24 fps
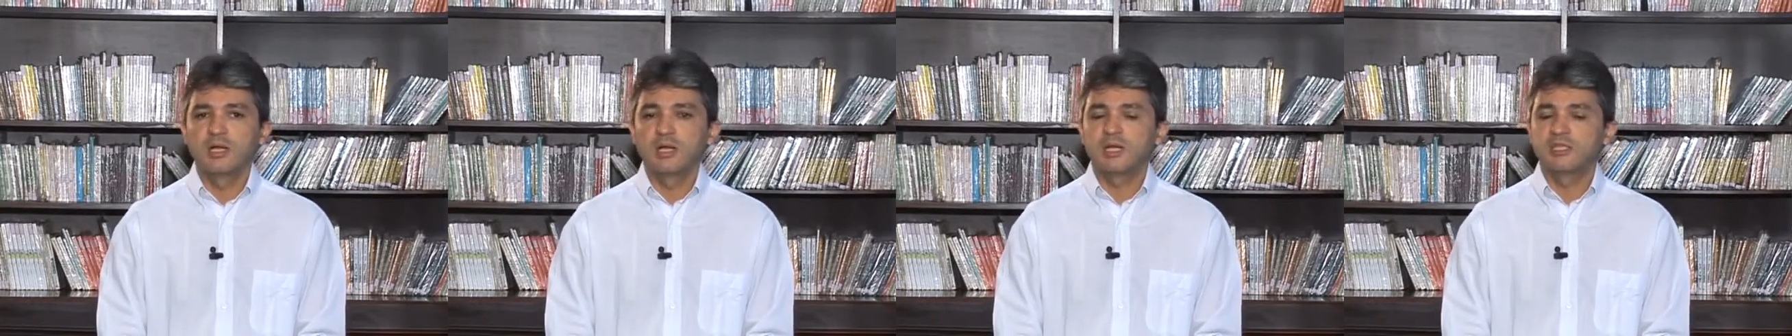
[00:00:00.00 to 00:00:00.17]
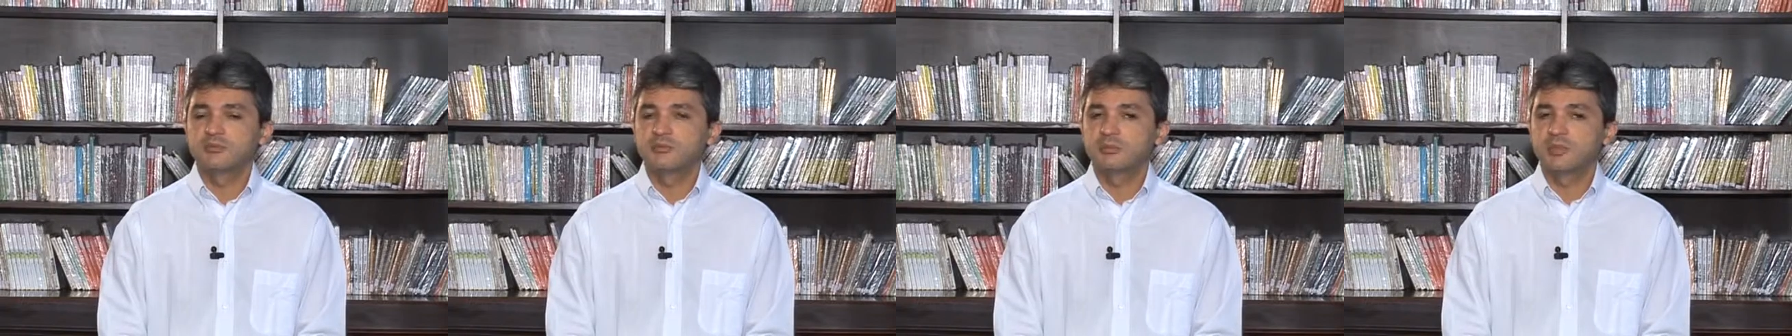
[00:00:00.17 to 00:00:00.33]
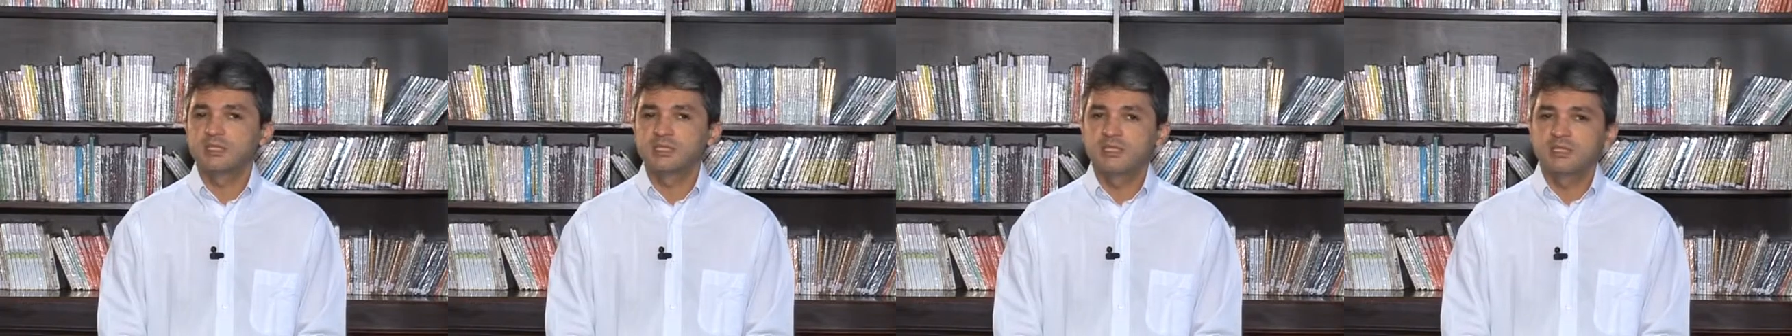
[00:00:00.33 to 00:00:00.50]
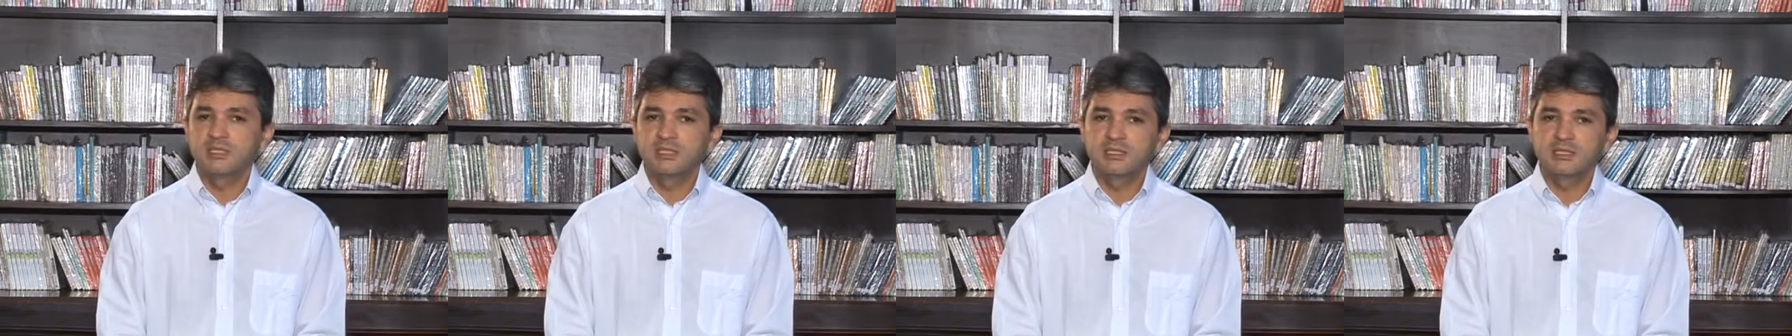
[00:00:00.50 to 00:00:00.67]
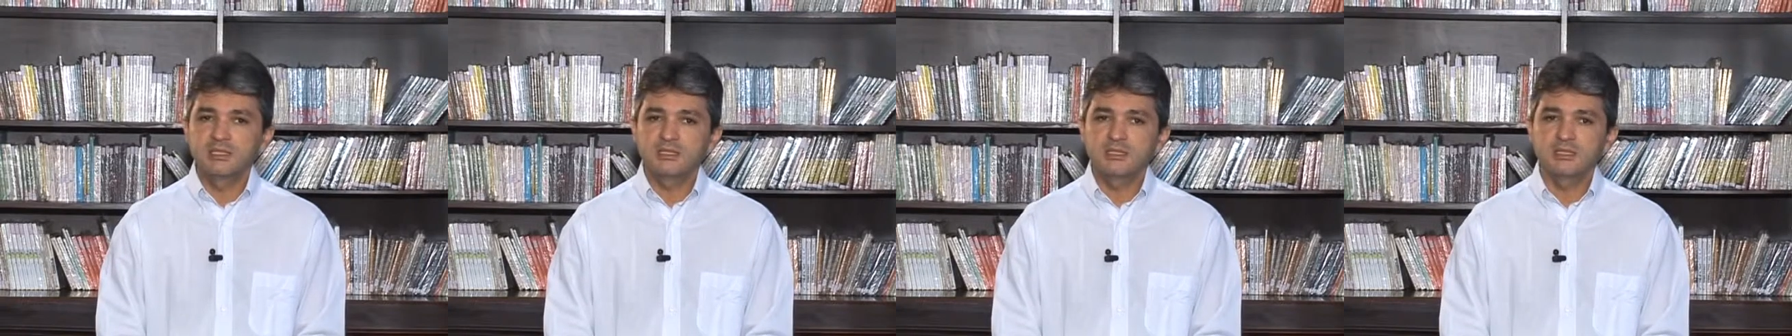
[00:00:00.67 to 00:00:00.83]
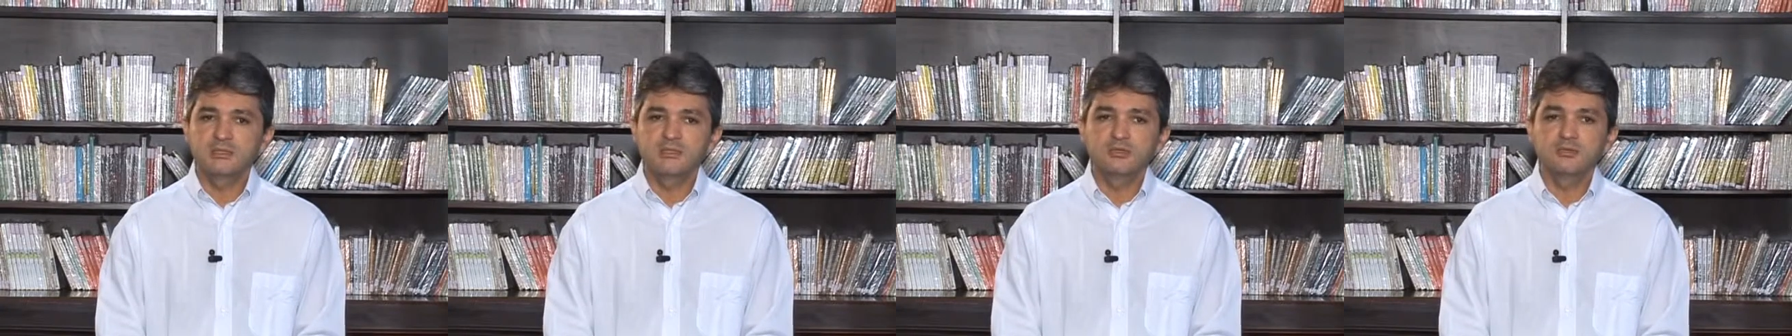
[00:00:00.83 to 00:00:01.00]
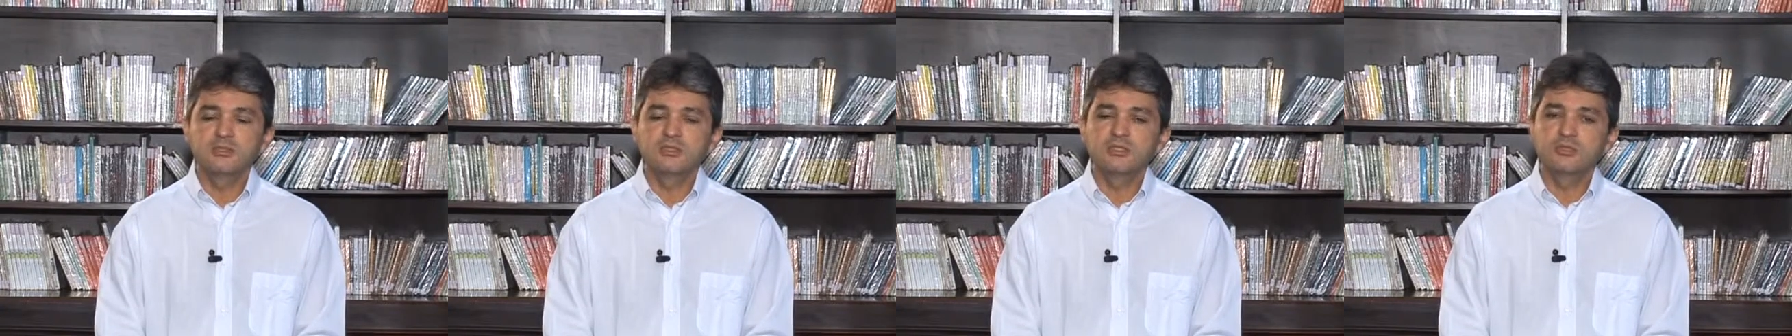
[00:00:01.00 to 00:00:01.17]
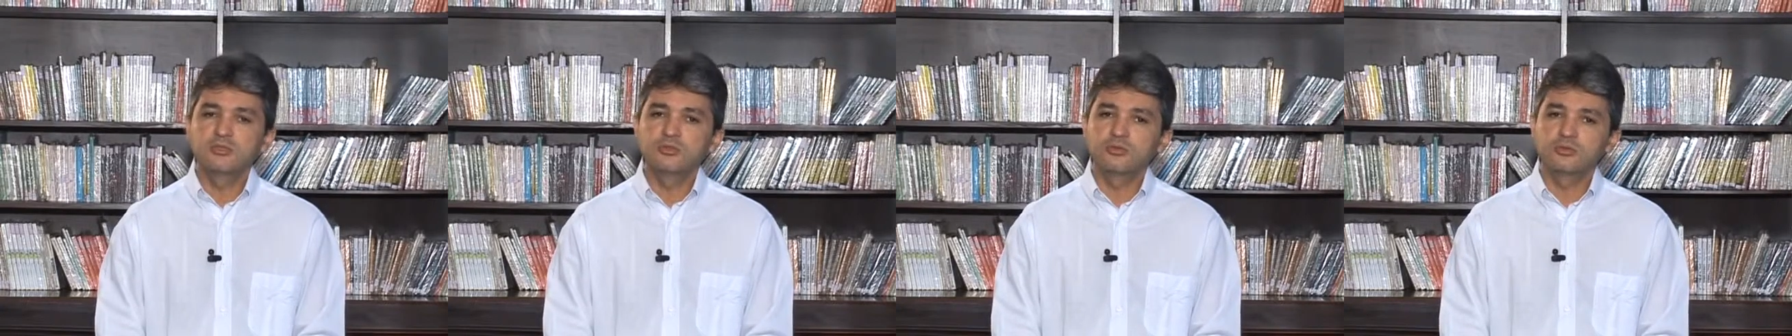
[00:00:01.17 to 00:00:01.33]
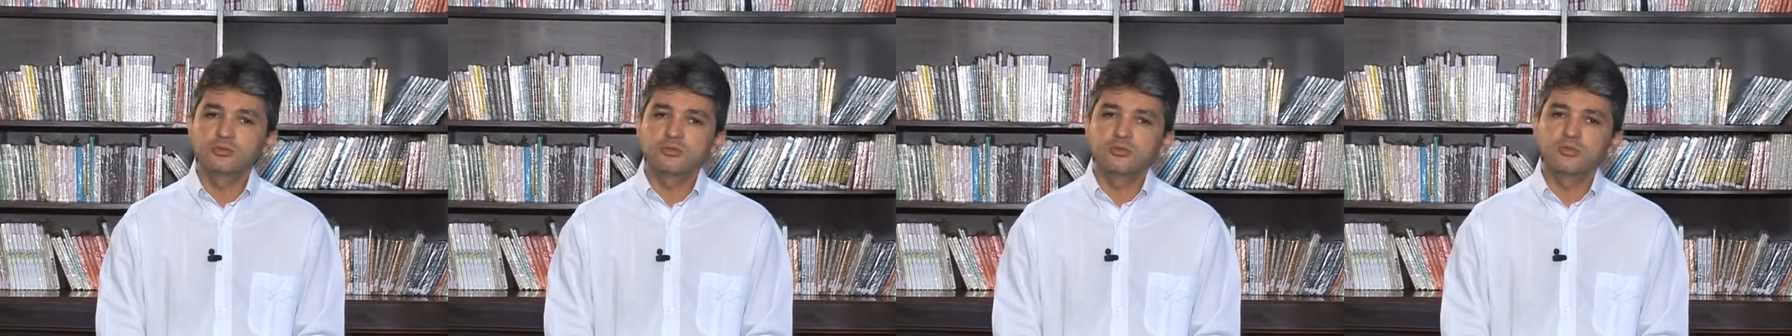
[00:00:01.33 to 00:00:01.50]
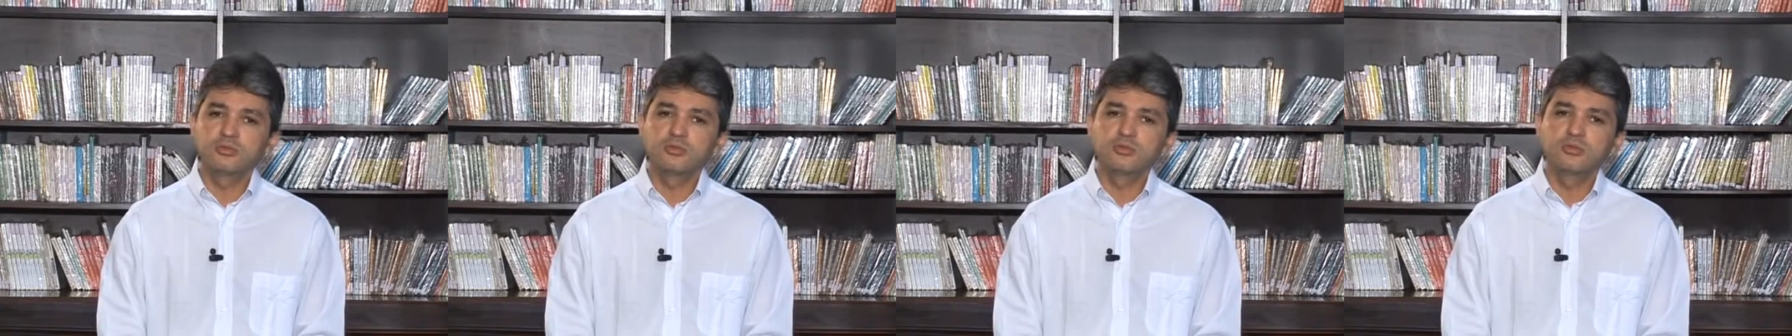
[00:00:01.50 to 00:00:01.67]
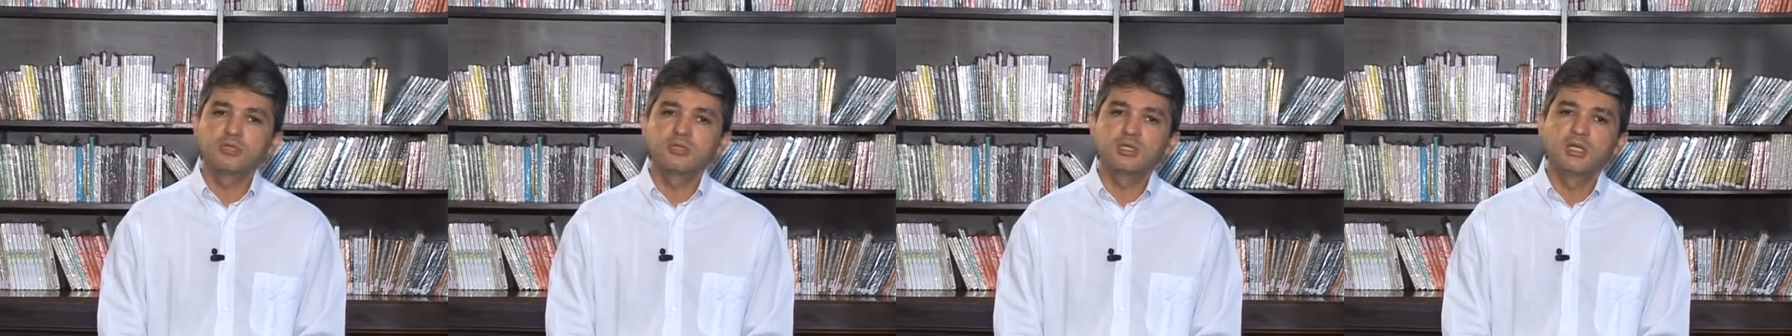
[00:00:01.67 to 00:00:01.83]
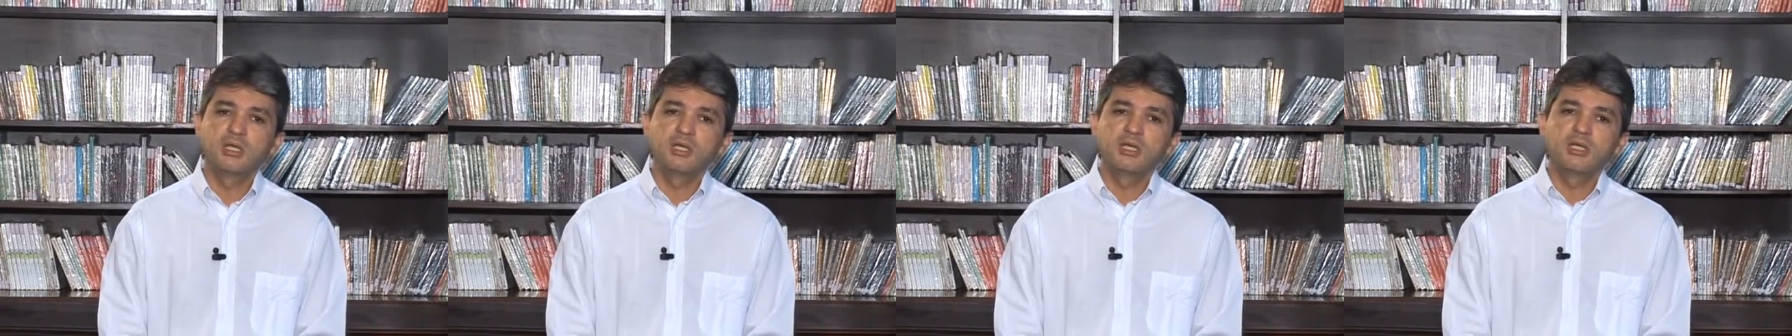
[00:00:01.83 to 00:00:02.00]
as pesquisas e os
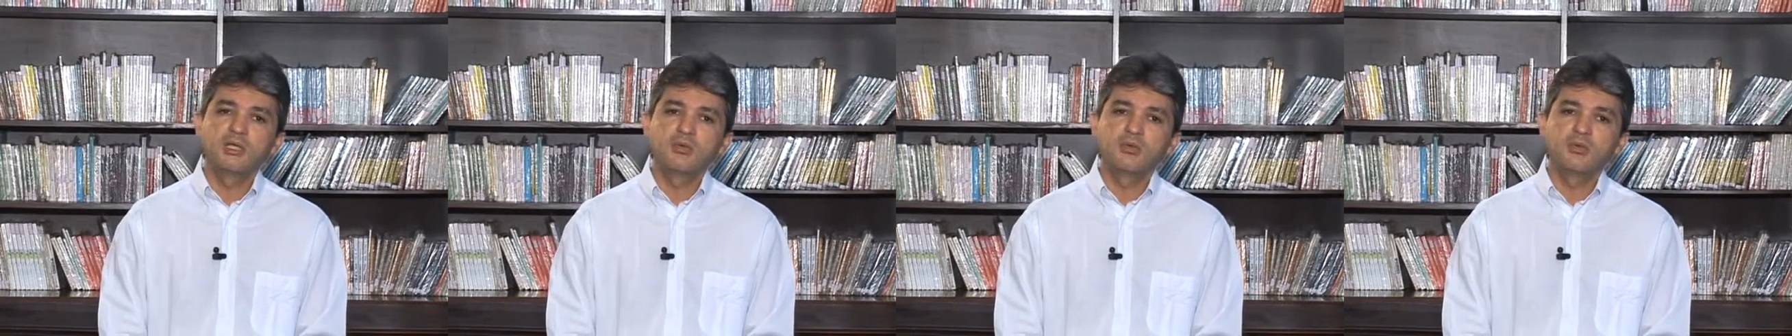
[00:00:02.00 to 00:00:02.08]
estudos